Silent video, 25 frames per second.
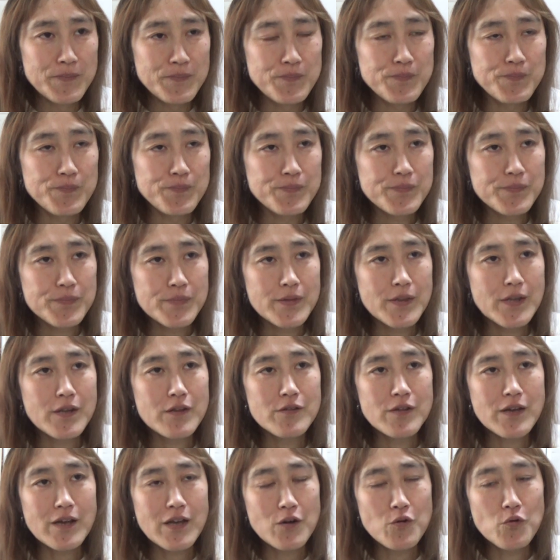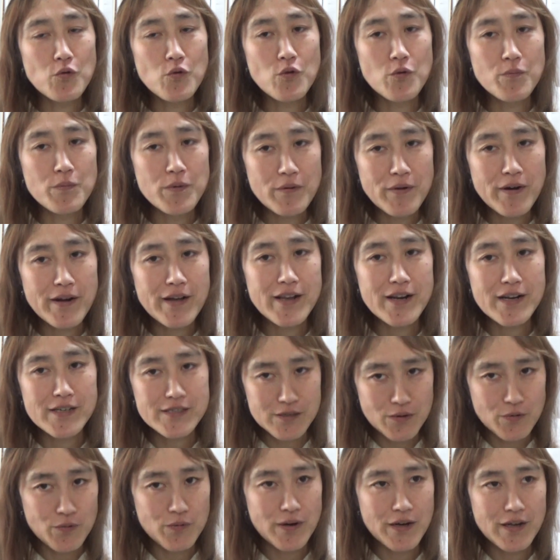うん、できるだけお米は減ら
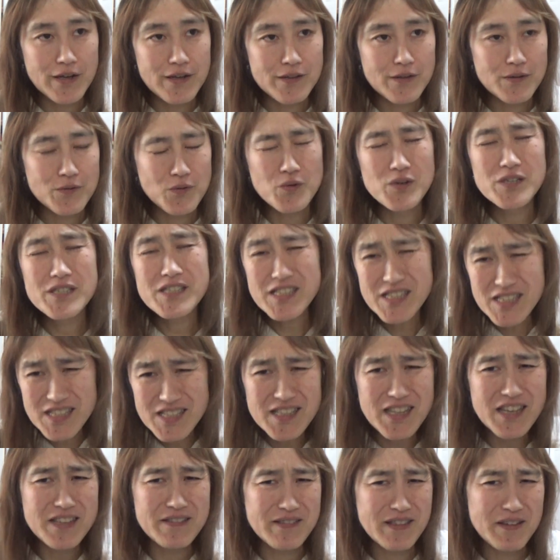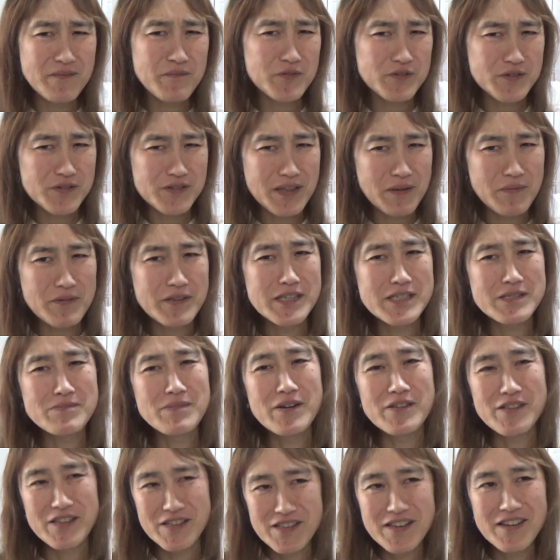した方がいい、ね、美味しいねんでも食べてし
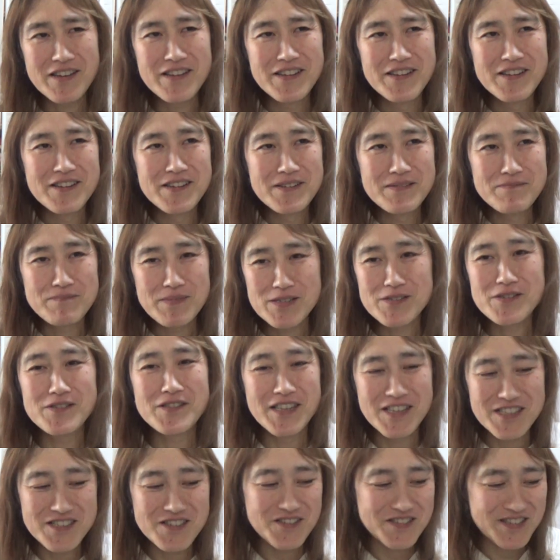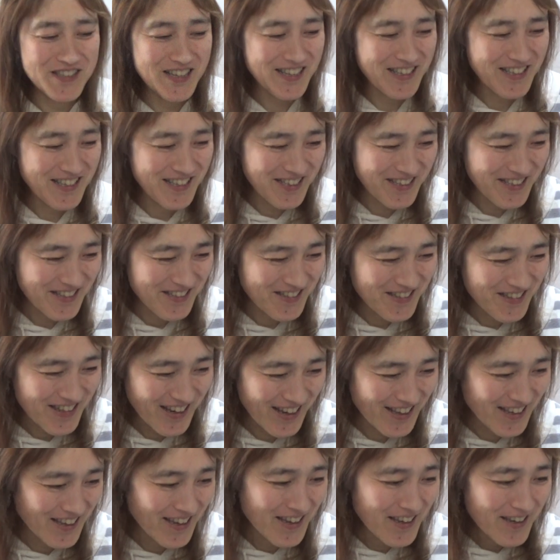まうねんね、まあ、そんな状態なんです
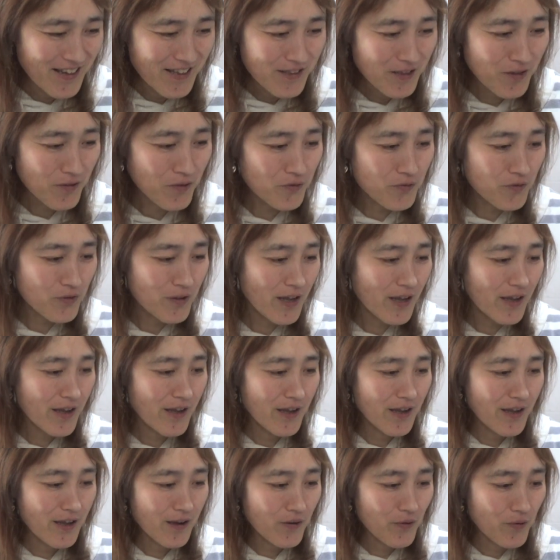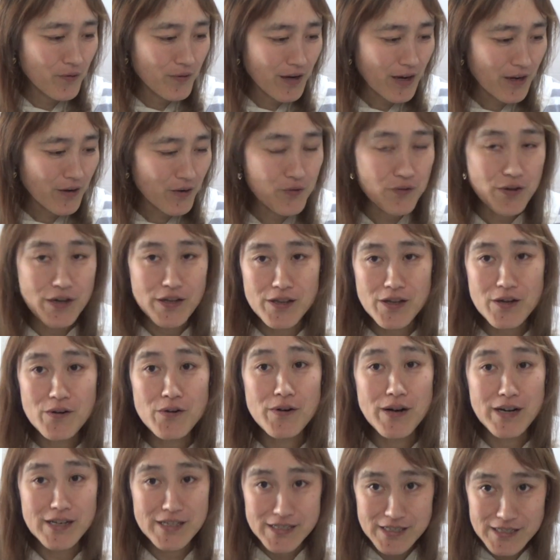はいということで、えー、今回この辺で
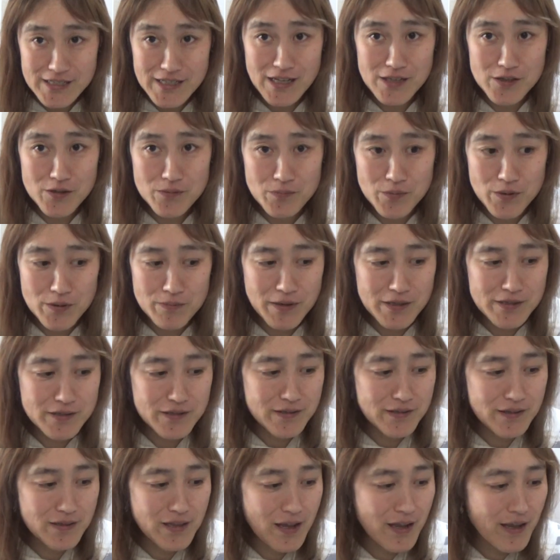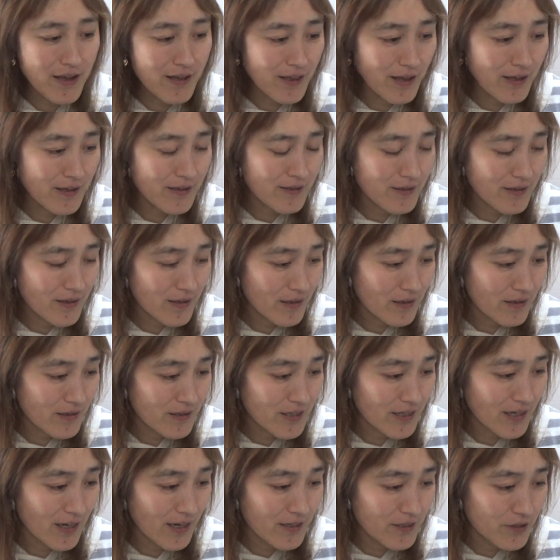終わりにしたいと思いますで
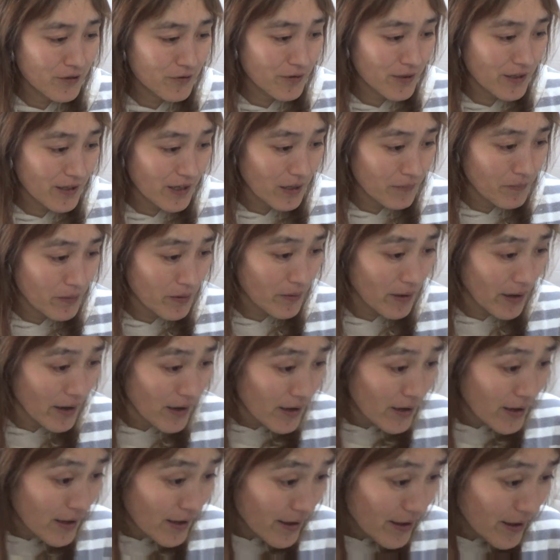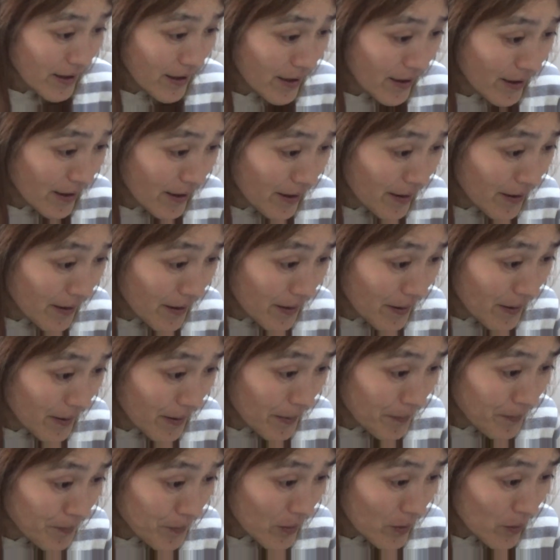次回11回目は「
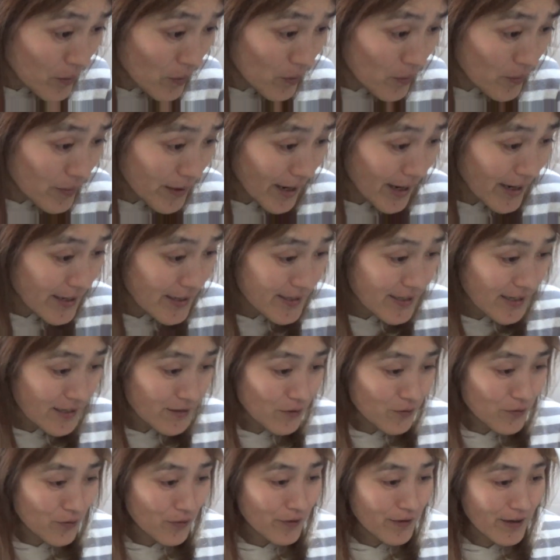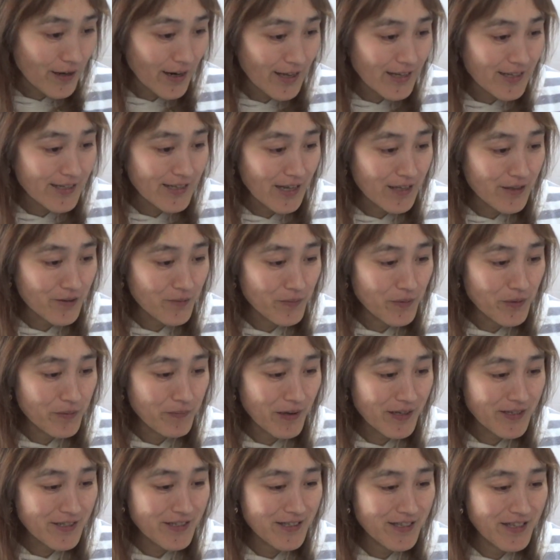えー、大岡恵りさんのところから行きたいと思い
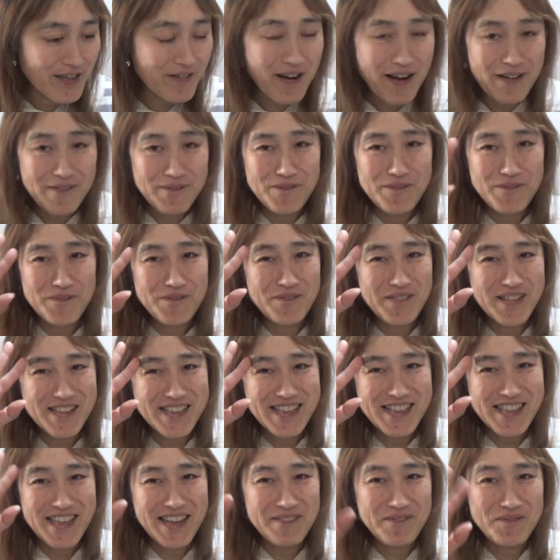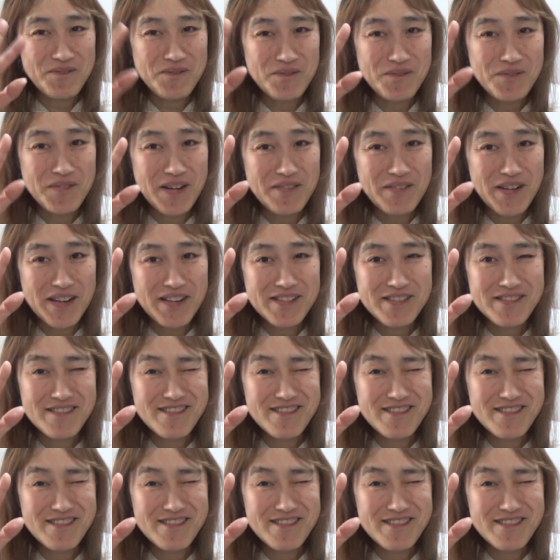ます。では、またね。バイバイ。